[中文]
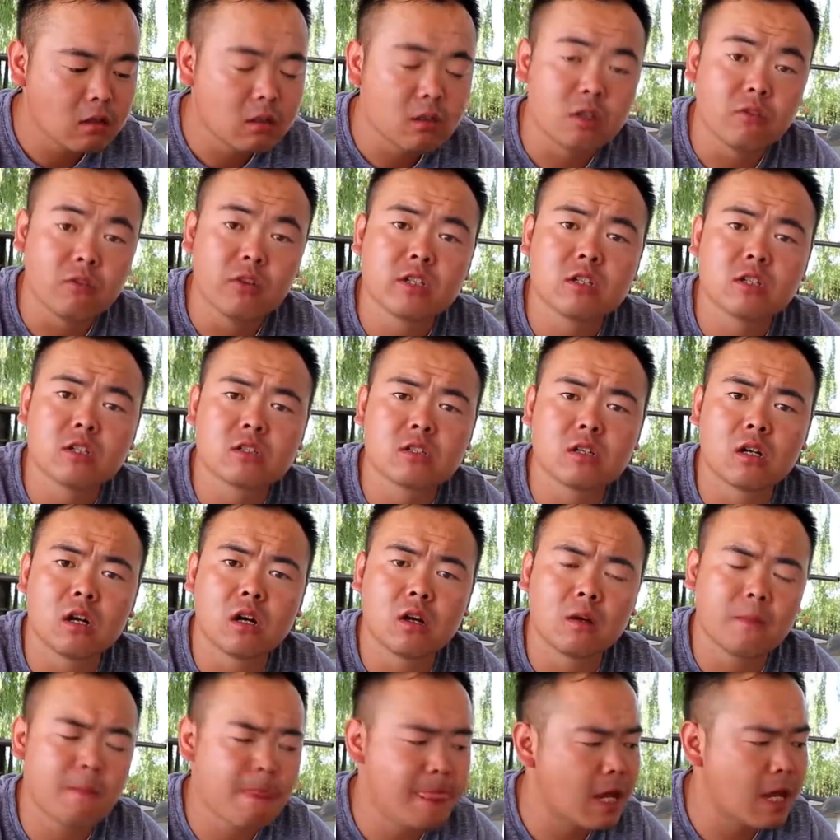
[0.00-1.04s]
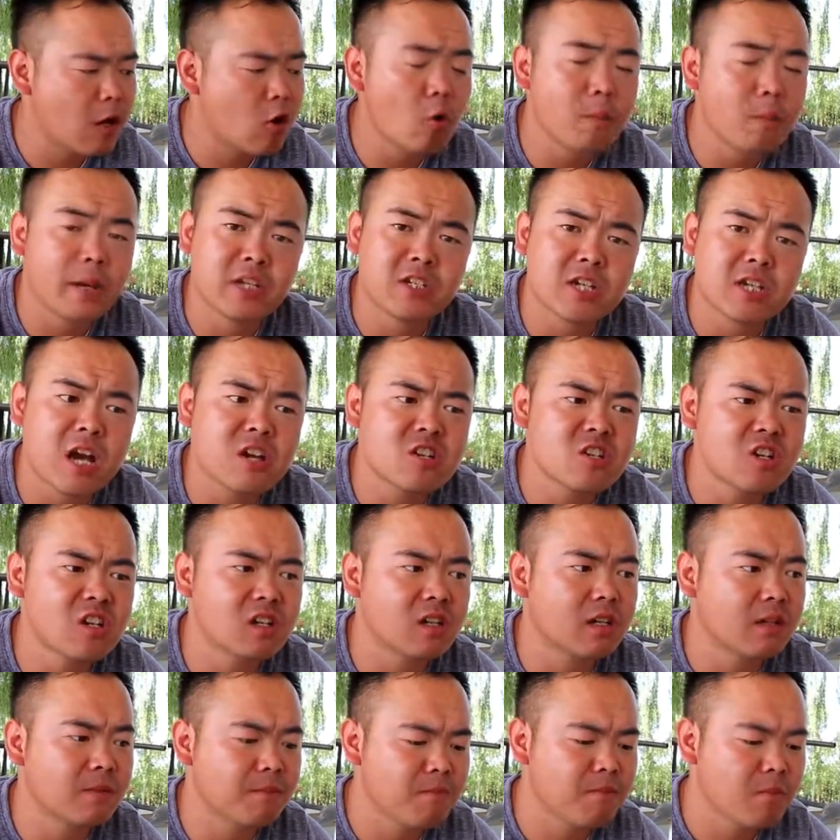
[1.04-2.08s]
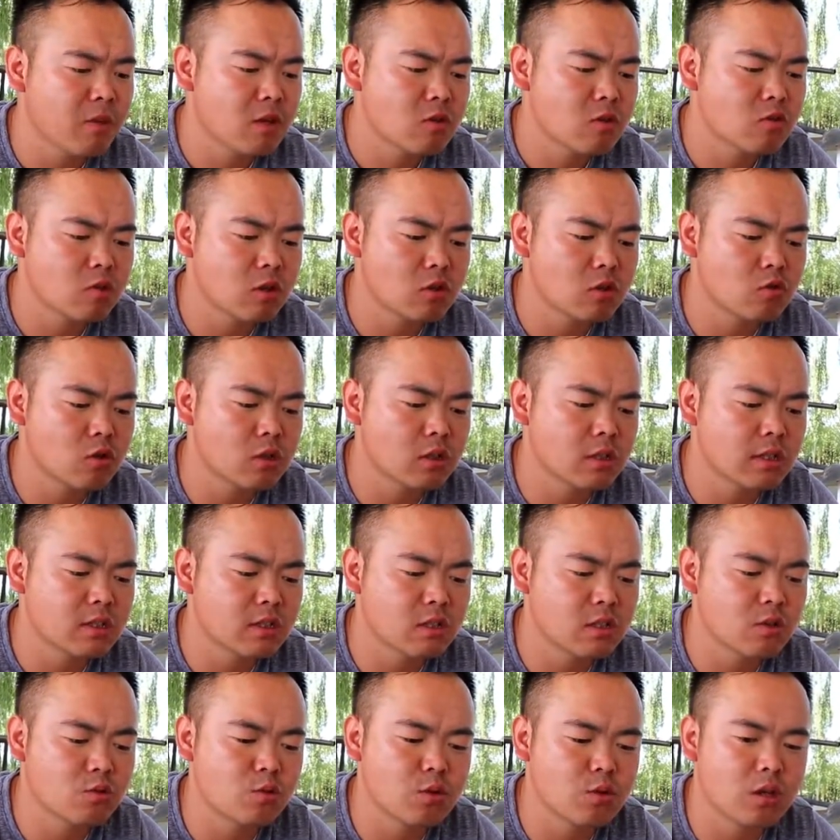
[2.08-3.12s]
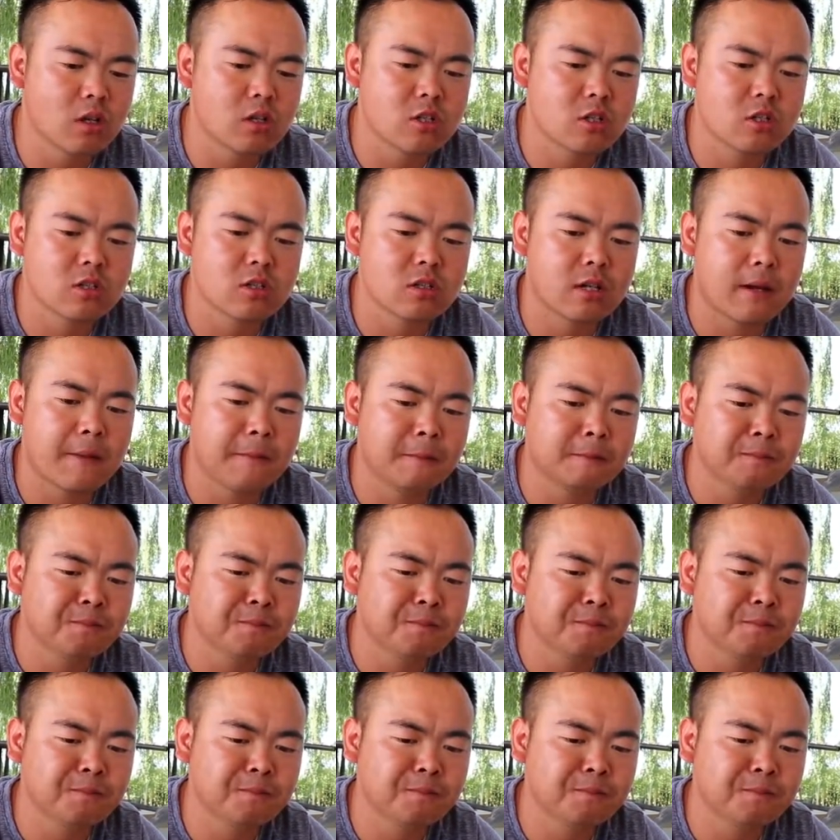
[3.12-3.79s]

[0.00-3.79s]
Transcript: 因为这是后面加热，的，所以说呢，这个鱼啊吃起来